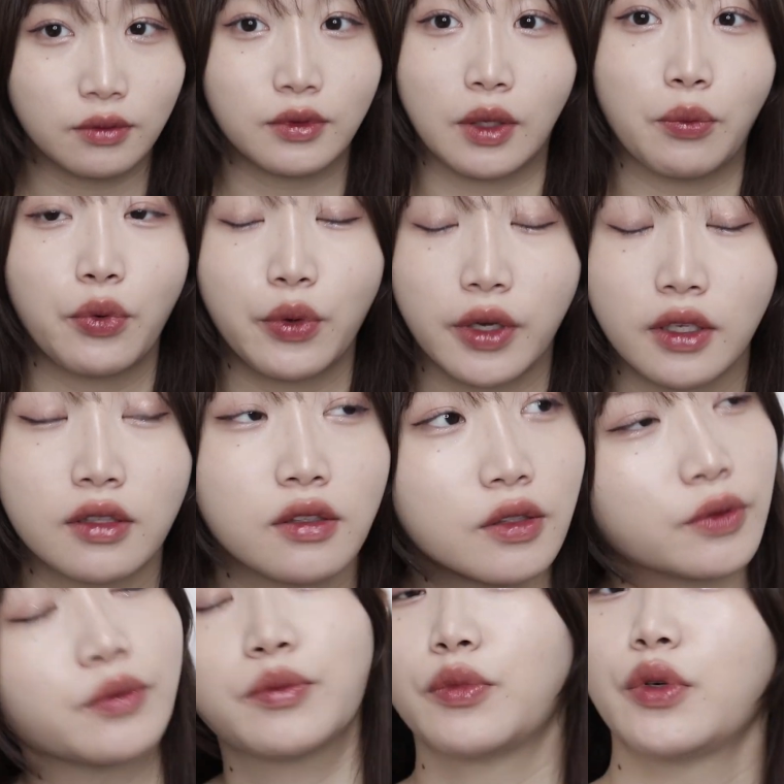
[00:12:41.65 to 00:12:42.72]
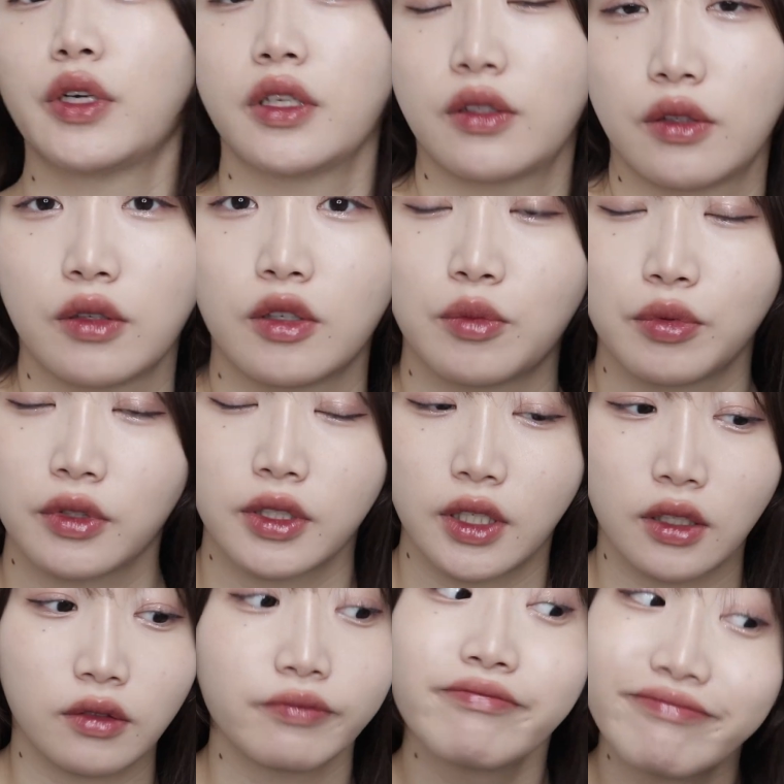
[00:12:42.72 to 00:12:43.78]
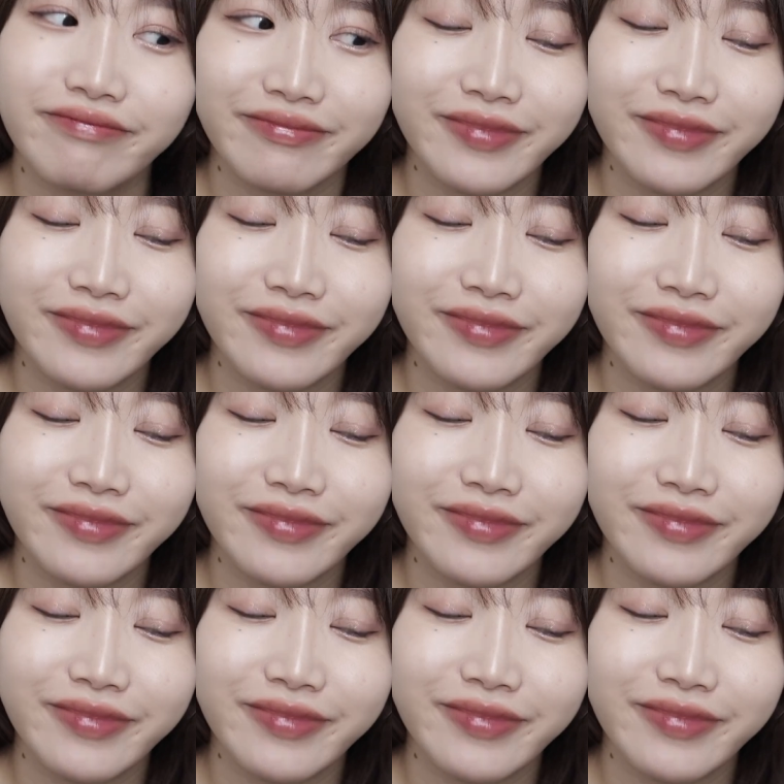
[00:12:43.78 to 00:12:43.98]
난 포기했어. 포기했어, 여러분. 그냥